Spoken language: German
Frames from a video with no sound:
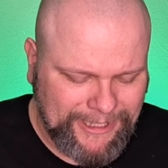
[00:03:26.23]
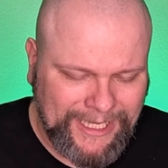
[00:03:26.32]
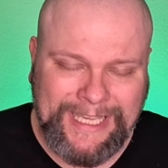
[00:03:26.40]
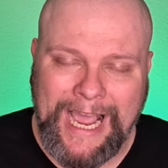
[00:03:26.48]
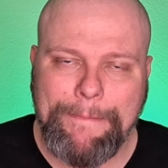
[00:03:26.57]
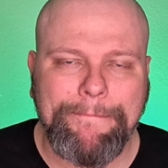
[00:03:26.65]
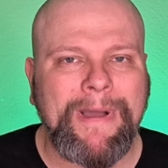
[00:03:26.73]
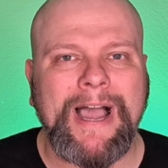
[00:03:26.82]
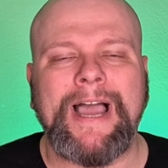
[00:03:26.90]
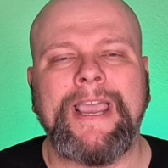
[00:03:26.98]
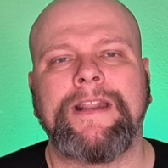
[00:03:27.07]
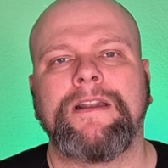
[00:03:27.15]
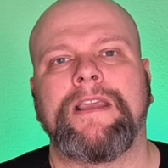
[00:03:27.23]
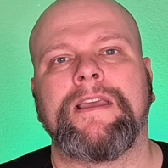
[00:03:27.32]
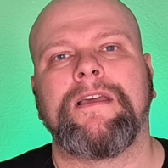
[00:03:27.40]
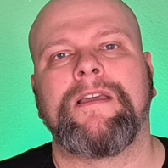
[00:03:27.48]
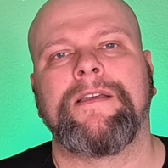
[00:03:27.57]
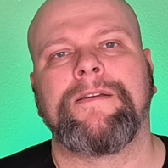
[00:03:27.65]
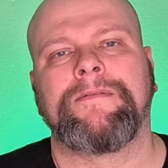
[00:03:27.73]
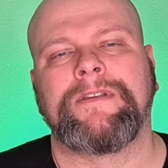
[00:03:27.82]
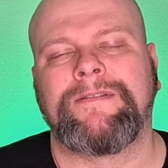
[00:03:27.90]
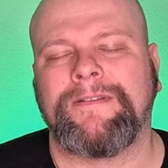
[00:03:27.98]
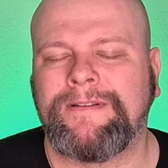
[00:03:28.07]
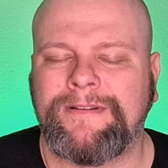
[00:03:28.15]
ich habe mal ein, äh,
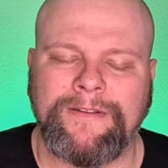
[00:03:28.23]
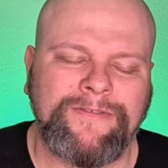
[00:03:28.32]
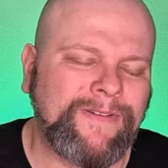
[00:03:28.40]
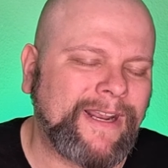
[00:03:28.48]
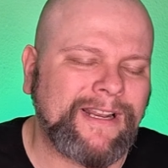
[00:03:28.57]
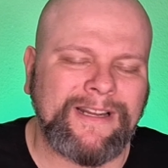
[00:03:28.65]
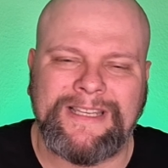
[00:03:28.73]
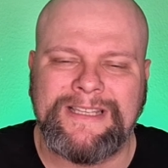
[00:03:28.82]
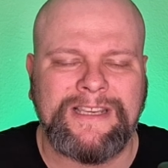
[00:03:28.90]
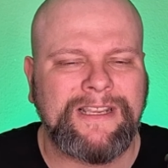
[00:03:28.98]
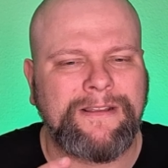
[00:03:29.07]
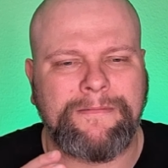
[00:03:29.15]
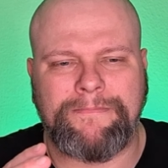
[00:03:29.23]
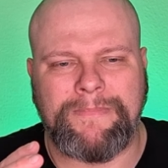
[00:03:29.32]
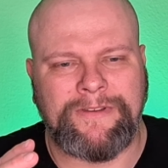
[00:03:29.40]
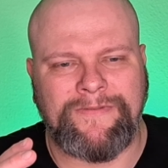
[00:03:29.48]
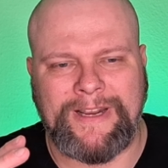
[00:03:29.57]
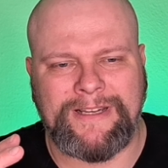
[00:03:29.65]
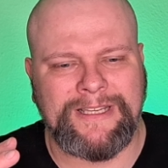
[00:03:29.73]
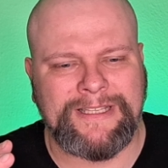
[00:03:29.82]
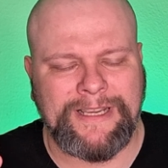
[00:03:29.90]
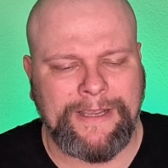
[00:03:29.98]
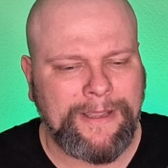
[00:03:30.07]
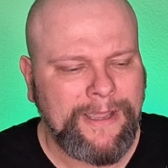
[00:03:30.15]
ich, ich, ich werde diese, ich werde
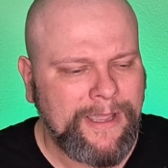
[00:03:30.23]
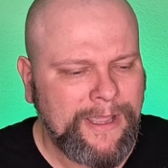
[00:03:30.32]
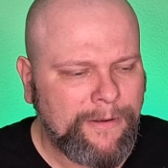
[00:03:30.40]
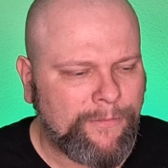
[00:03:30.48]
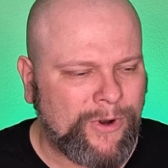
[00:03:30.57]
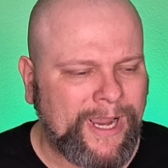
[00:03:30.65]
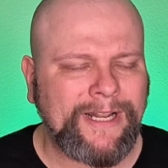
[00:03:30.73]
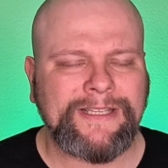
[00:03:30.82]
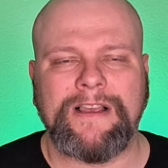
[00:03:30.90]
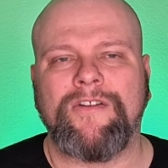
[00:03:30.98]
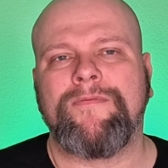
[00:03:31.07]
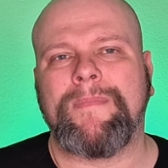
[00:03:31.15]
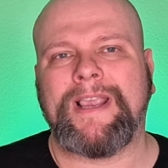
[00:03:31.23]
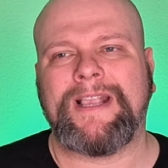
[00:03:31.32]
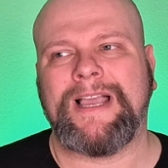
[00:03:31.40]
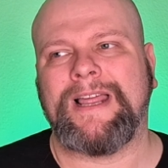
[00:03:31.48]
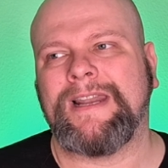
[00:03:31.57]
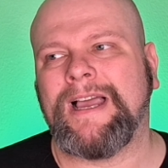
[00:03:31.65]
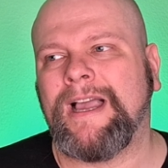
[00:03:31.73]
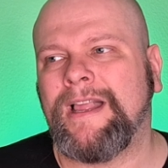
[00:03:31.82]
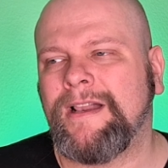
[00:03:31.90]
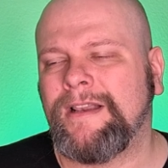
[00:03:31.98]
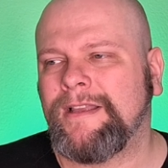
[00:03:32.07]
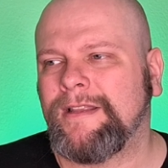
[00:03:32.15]
diese Brands auf meinem
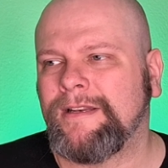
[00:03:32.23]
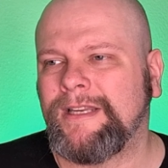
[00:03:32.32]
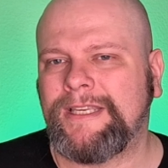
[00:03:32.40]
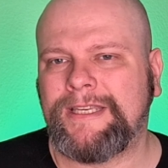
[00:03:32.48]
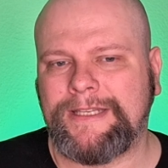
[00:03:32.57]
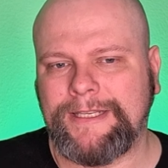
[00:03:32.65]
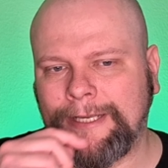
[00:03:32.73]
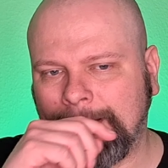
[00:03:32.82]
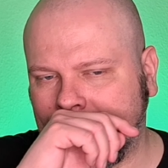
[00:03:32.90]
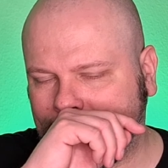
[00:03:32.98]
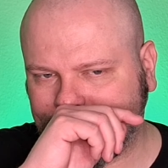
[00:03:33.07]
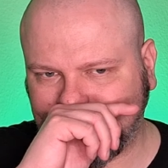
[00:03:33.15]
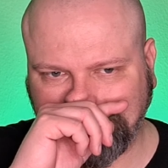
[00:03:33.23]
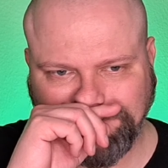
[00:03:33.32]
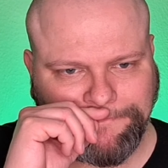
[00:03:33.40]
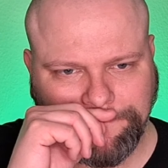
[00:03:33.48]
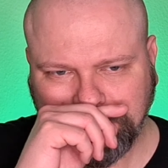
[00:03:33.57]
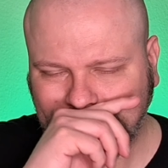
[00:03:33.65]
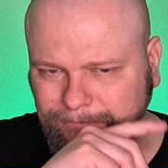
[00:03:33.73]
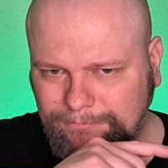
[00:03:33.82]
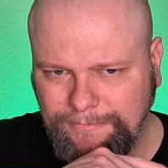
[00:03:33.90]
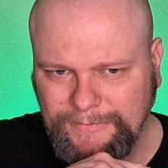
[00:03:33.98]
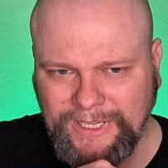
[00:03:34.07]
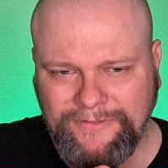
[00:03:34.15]
Kanal nicht, ähm,
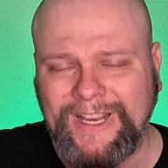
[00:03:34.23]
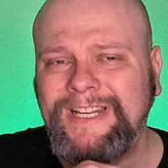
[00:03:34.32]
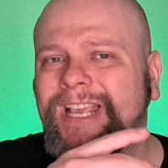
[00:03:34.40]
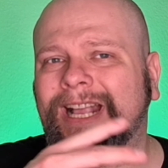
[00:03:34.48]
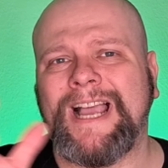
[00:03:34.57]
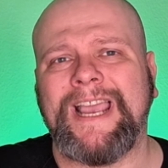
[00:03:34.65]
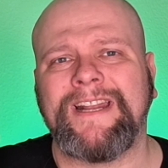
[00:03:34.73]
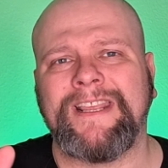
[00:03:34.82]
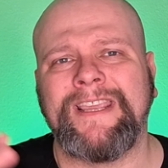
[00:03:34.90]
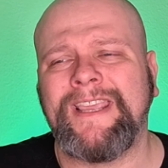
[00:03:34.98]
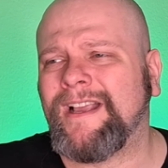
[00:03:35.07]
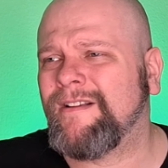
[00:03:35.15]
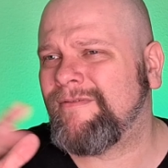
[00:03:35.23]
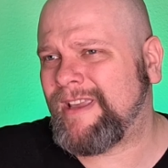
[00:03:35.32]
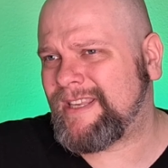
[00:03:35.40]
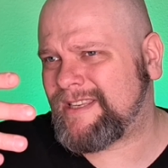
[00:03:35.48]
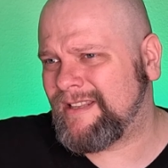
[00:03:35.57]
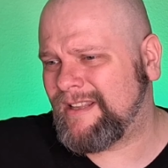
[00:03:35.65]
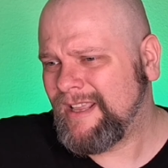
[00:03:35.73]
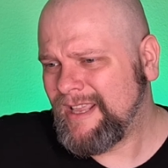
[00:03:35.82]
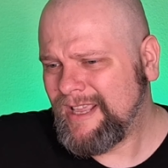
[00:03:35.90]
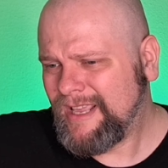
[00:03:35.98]
ich werde hier keine irgendwelche